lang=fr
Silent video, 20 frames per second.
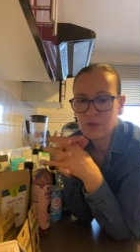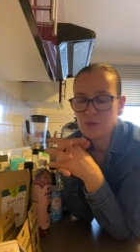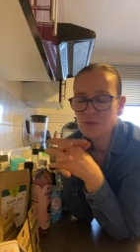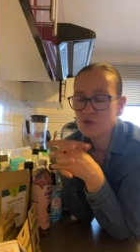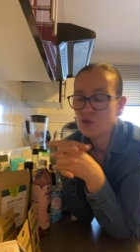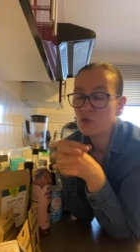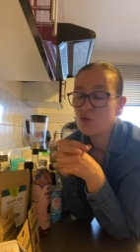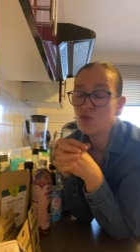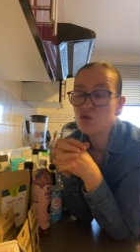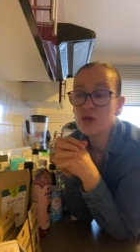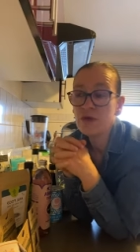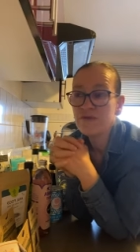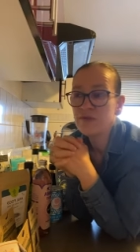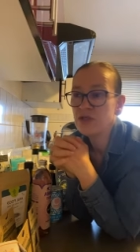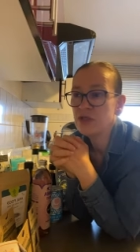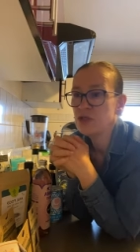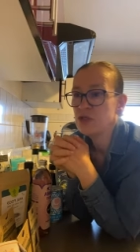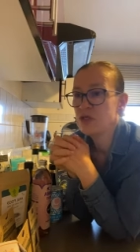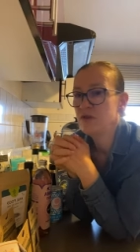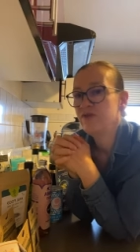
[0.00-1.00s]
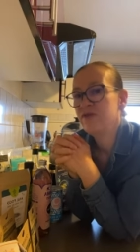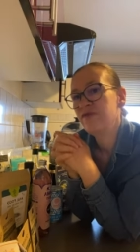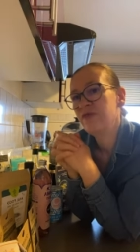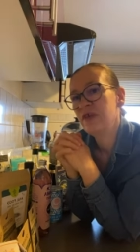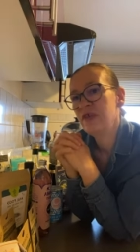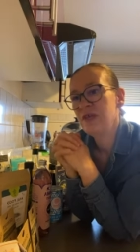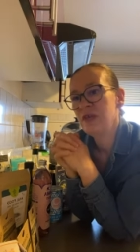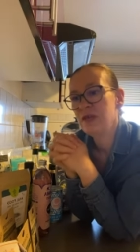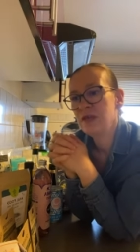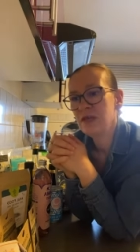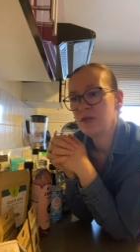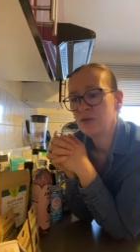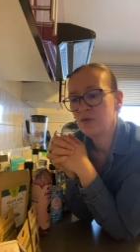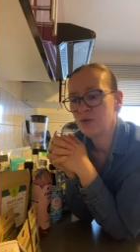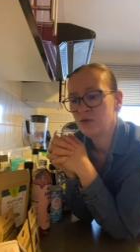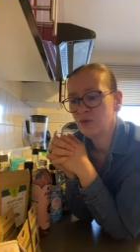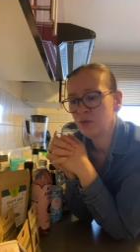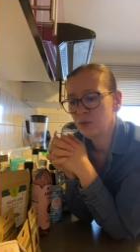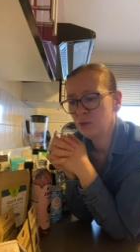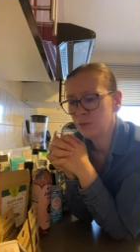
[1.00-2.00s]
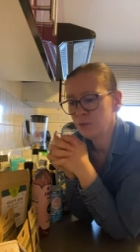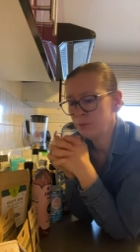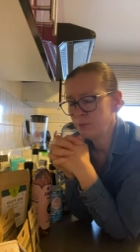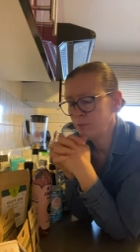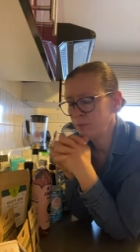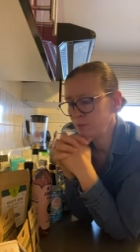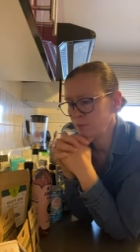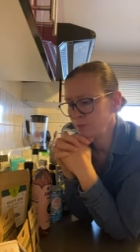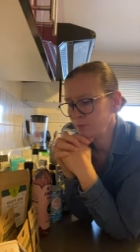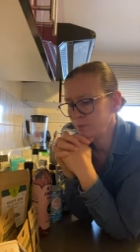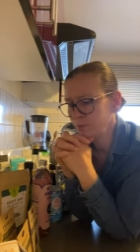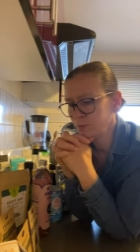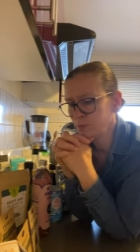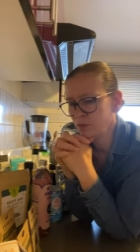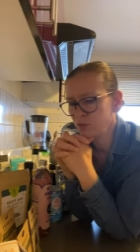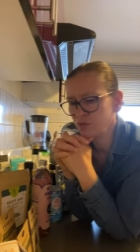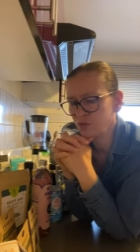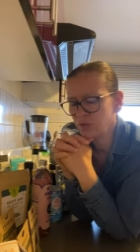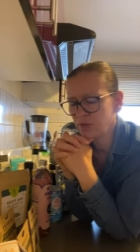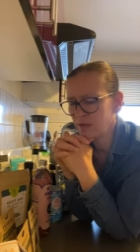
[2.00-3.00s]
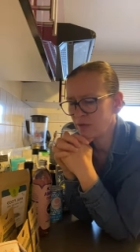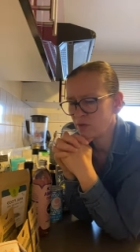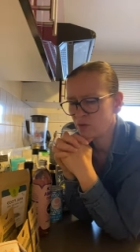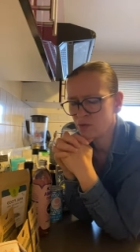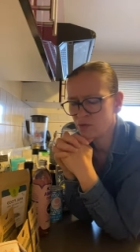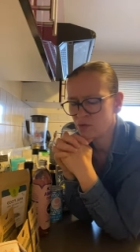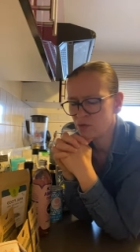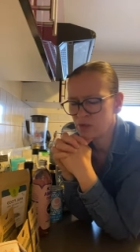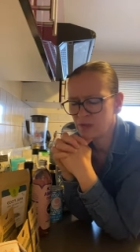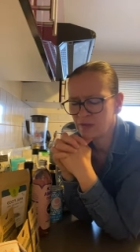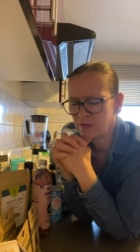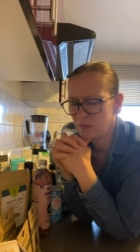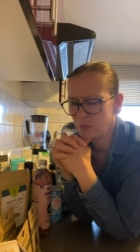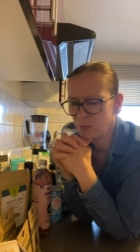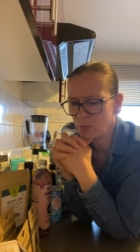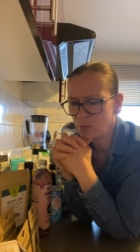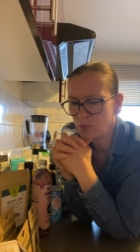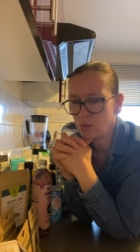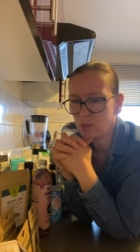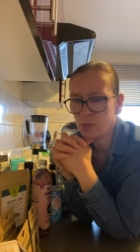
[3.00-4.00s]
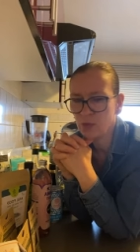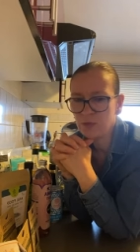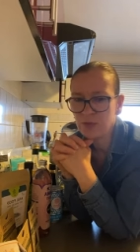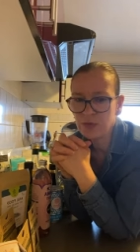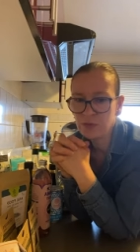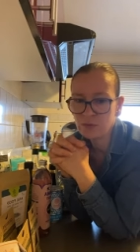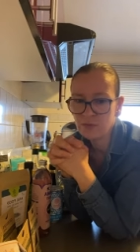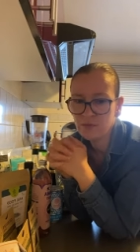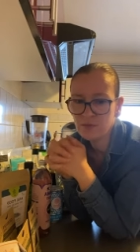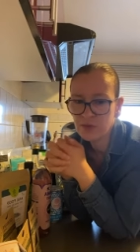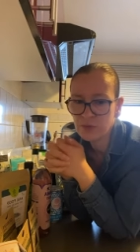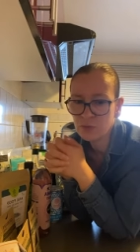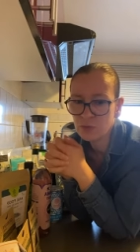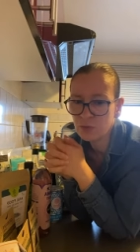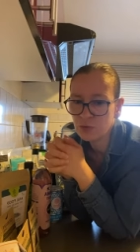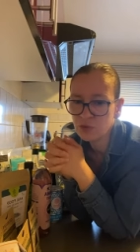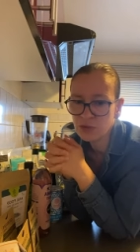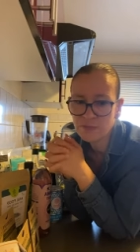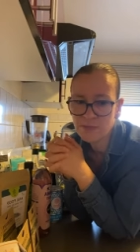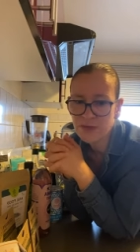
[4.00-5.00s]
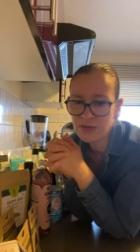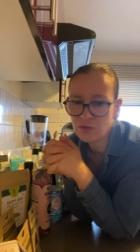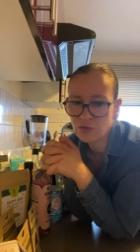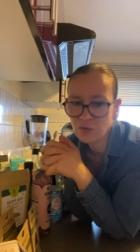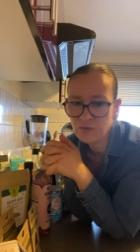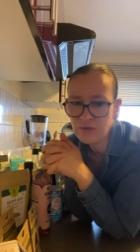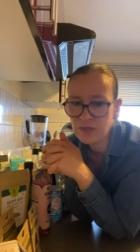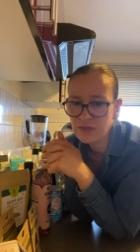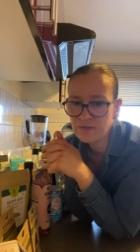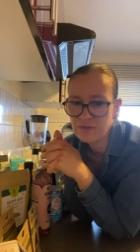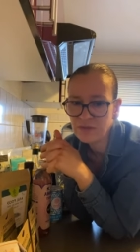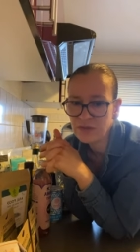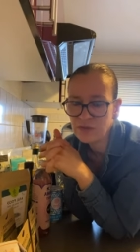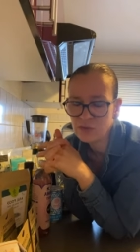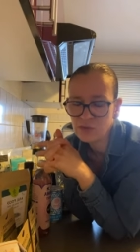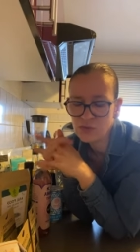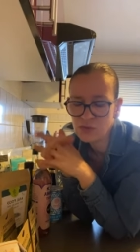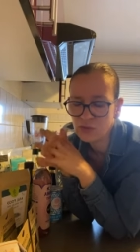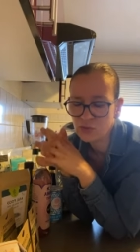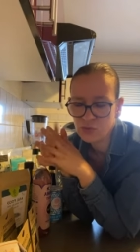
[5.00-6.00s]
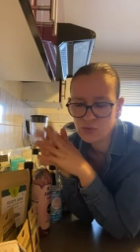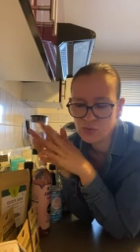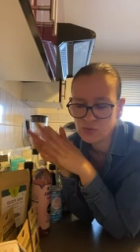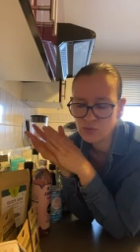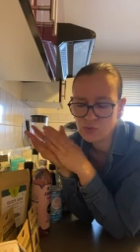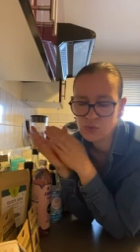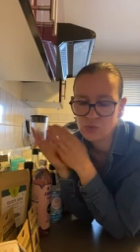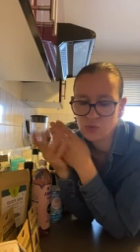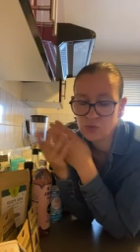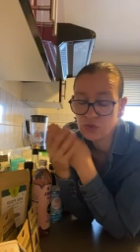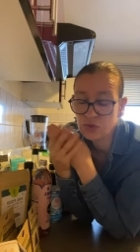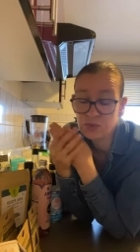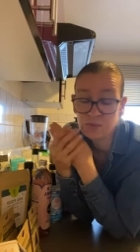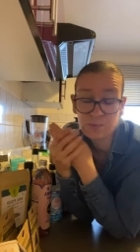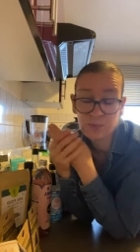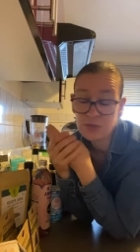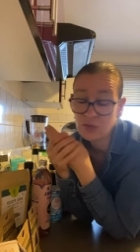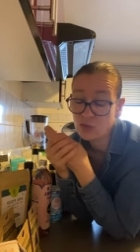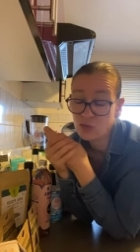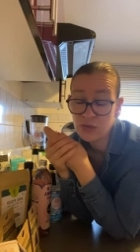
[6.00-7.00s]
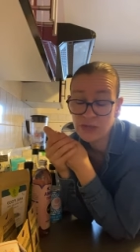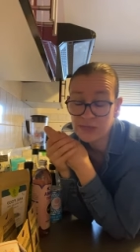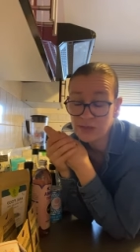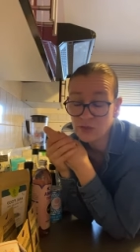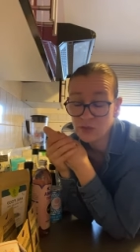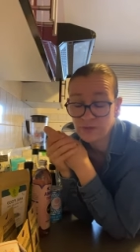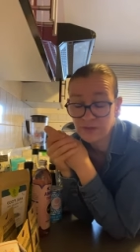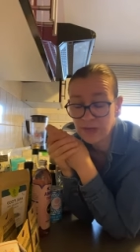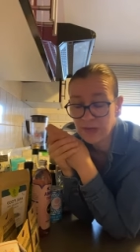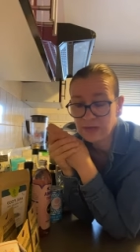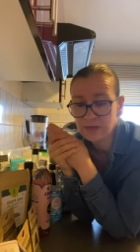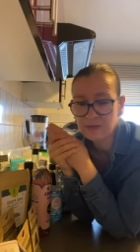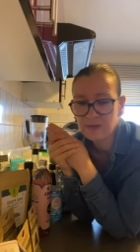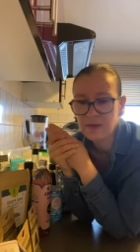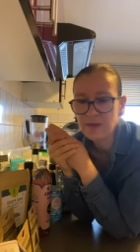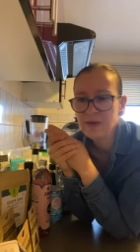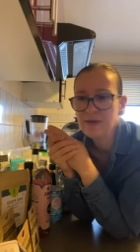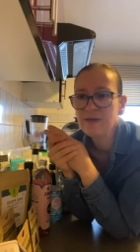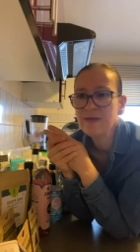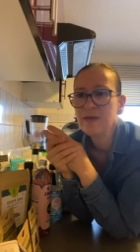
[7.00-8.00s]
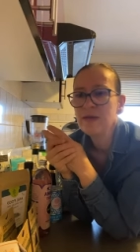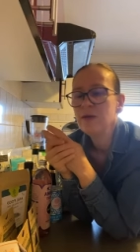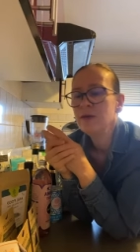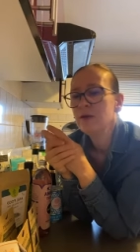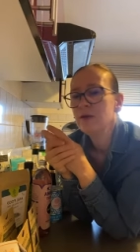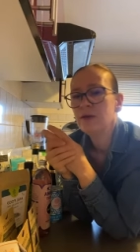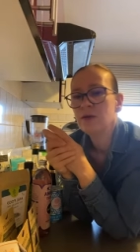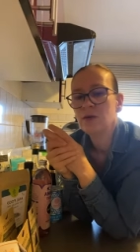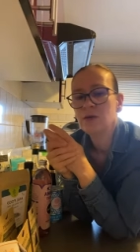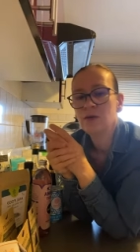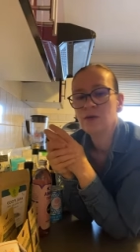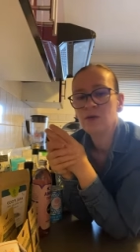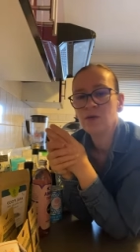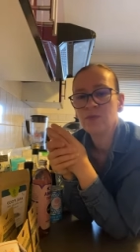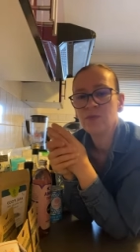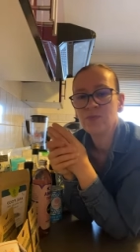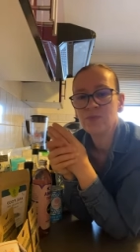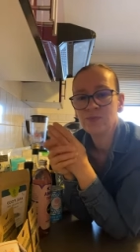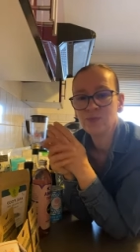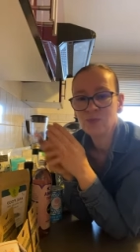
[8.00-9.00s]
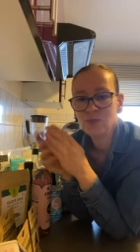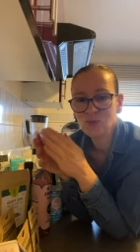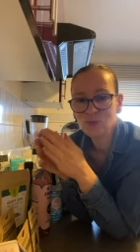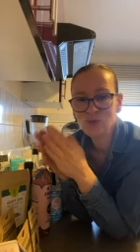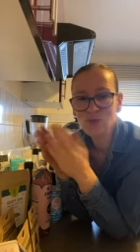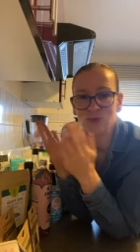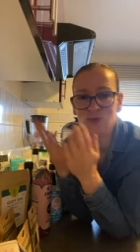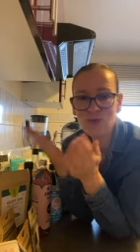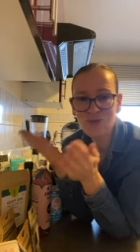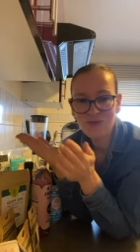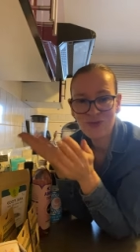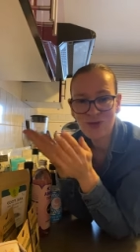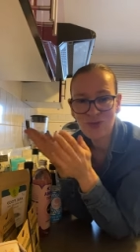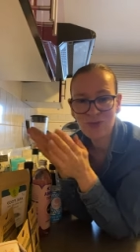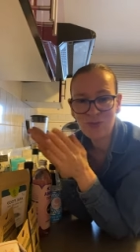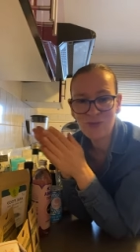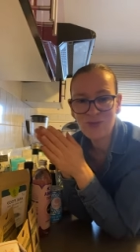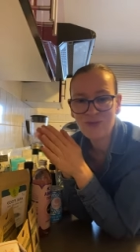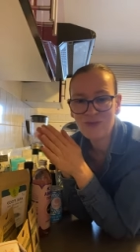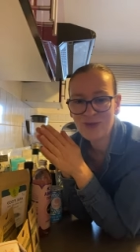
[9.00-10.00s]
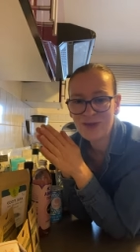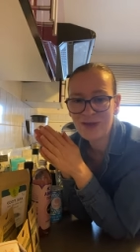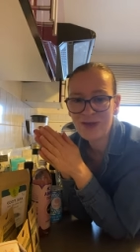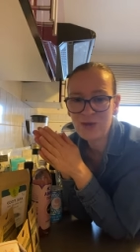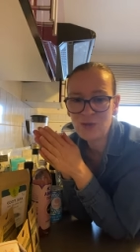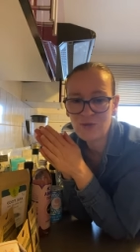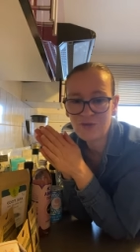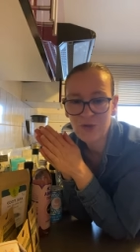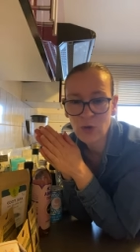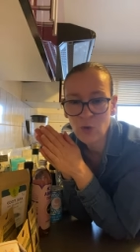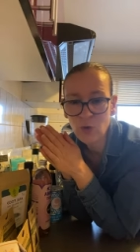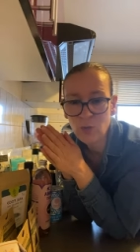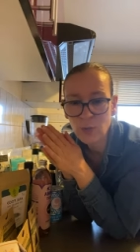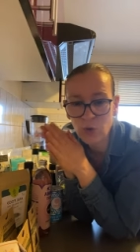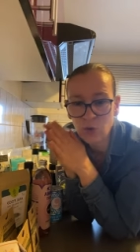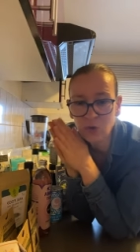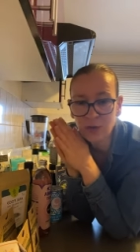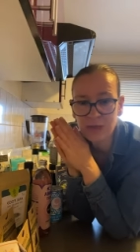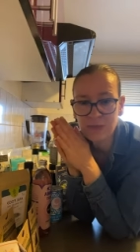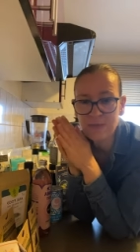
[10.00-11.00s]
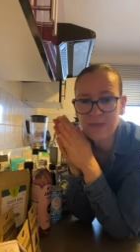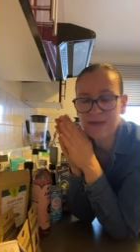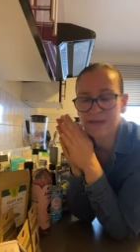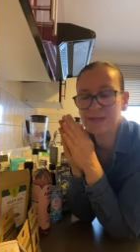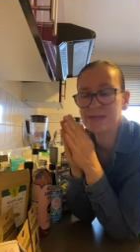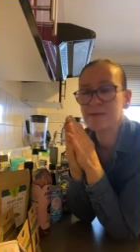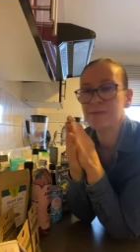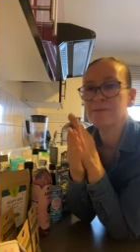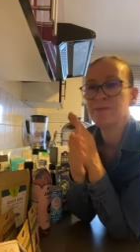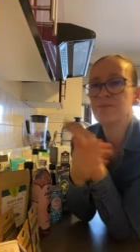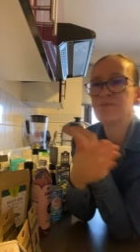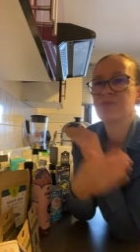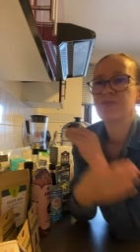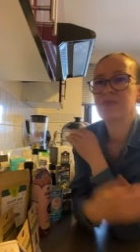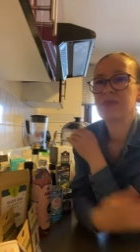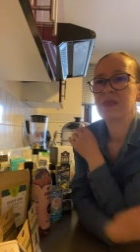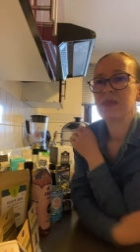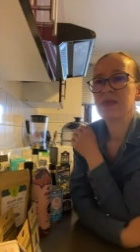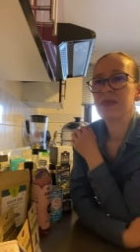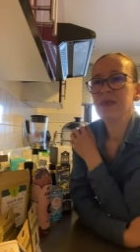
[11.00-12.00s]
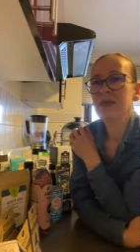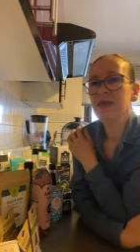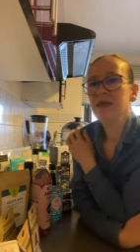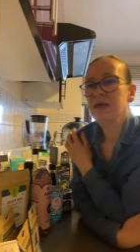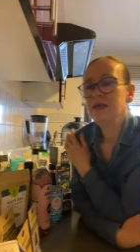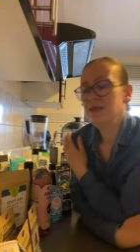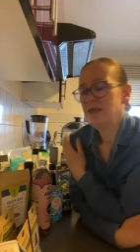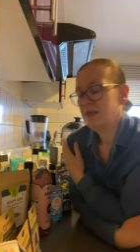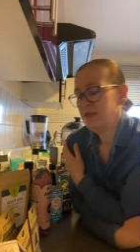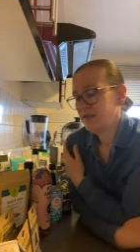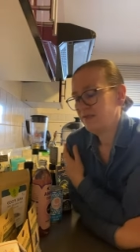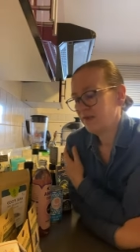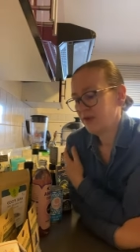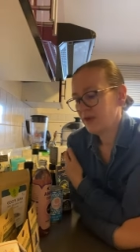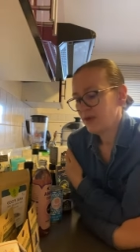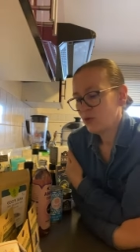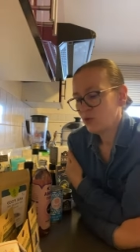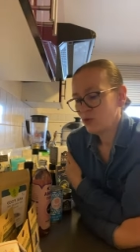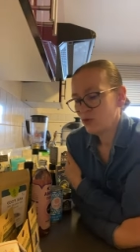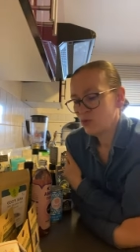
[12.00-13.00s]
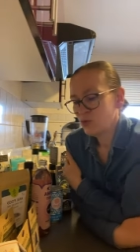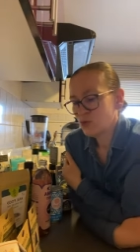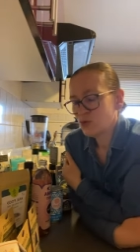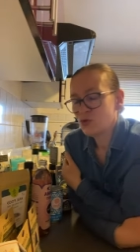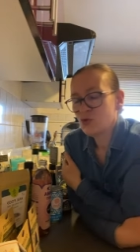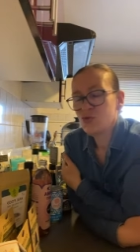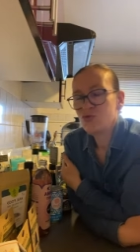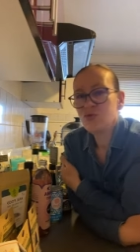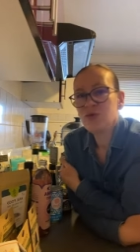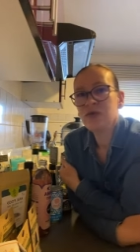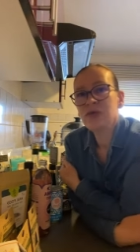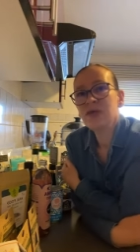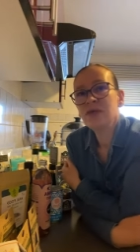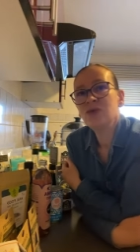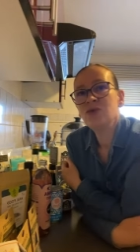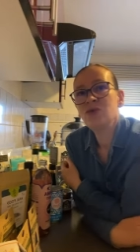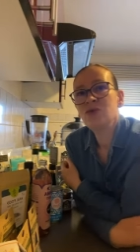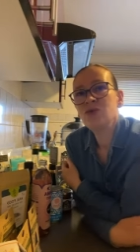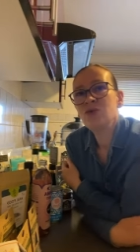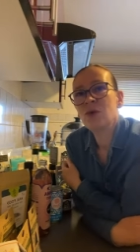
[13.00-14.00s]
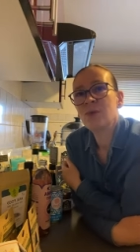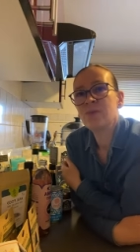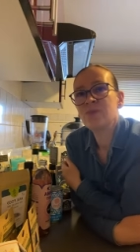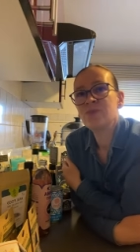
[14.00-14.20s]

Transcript: semble qu'on l'avait déjà fait il y a quelques temps, en tout cas certainement pendant le premier confinement. J'ai pas retrouvé la vidéo sur YouTube, donc j'ai pas dû la sauvegarder. donc du coup, on va le refaire et on va reprendre les bases. C'est vrai que se nourrir de,